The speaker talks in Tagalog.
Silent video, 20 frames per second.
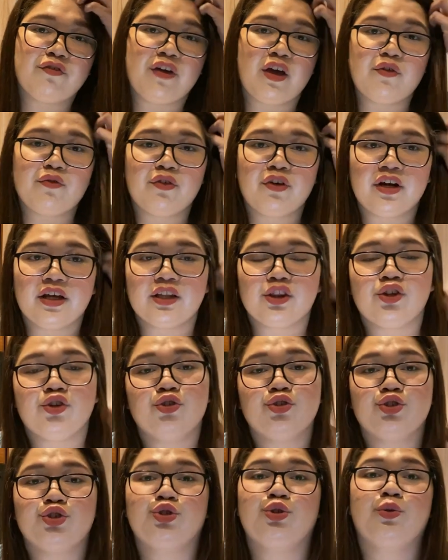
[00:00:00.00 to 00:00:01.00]
akong favorite
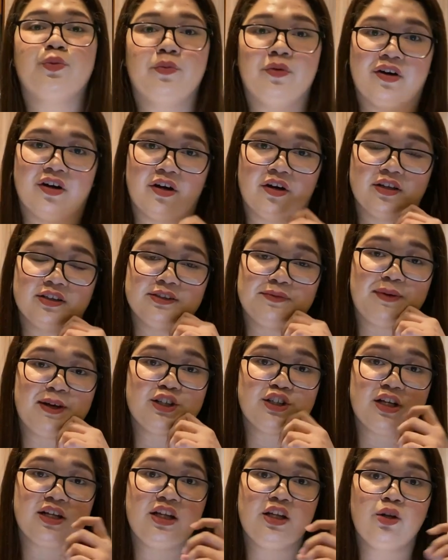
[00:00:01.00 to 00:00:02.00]
YouTuber,
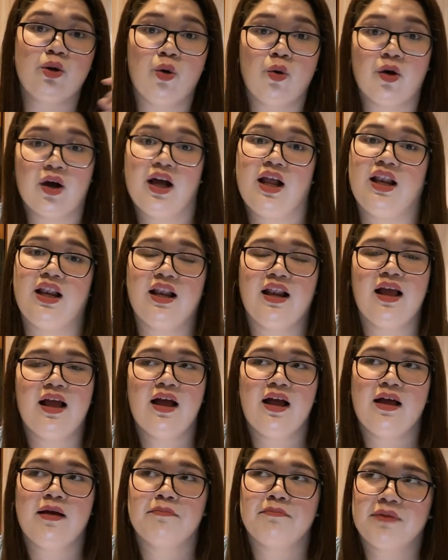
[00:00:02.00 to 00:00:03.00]
especially local.
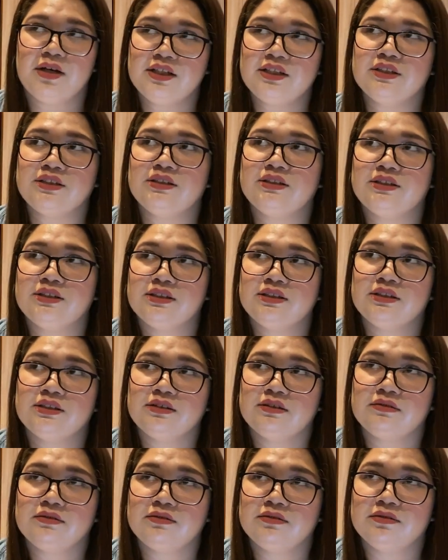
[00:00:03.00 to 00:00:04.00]
Mas,
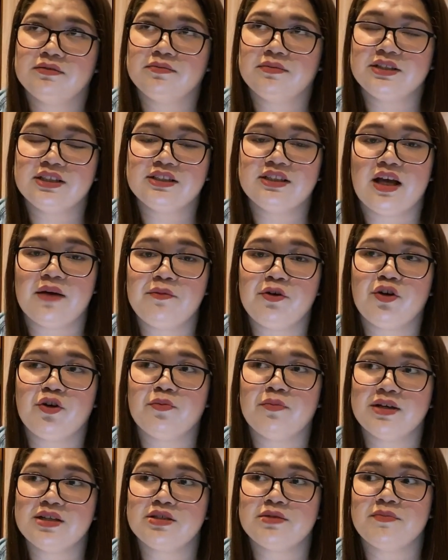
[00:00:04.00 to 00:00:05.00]
masasabi ko
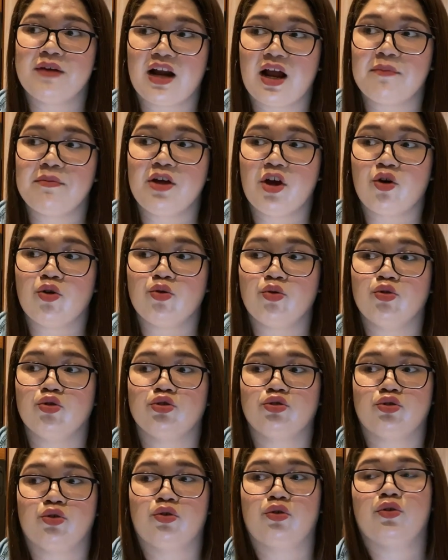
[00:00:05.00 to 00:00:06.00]
mas marami akong
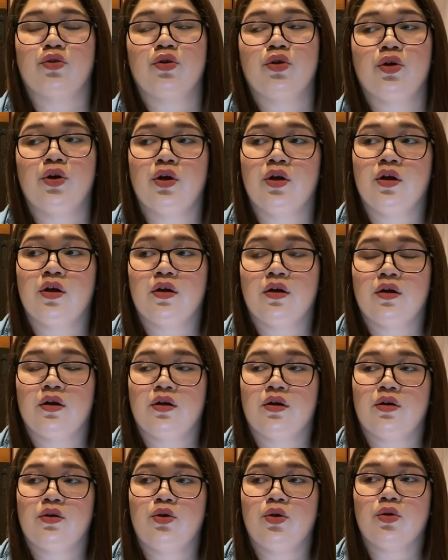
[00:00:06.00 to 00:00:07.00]
gusto
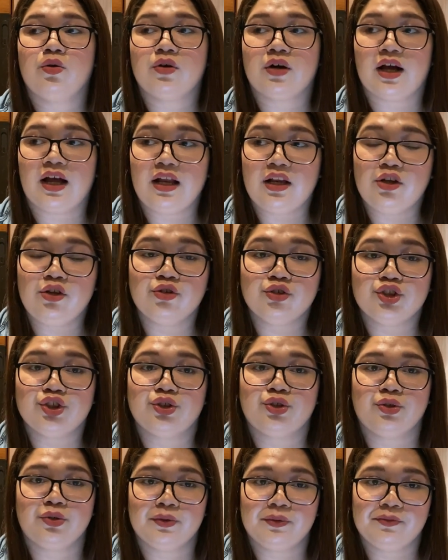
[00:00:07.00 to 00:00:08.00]
local
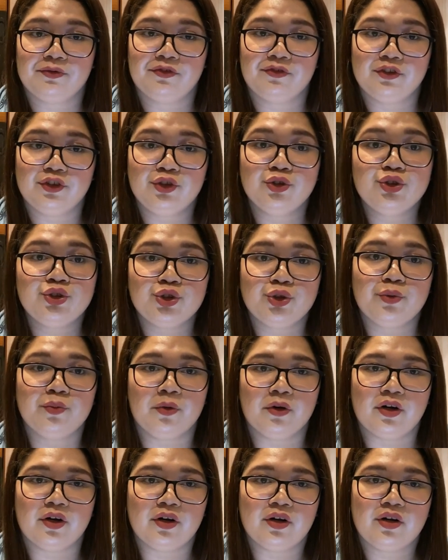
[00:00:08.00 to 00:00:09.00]
YouTube,
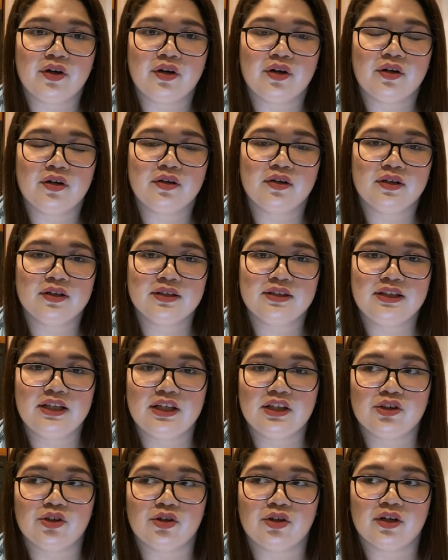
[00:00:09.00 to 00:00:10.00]
YouTuber
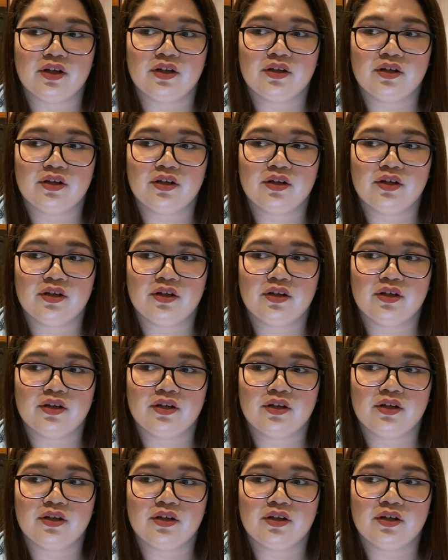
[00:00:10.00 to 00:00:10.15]
dito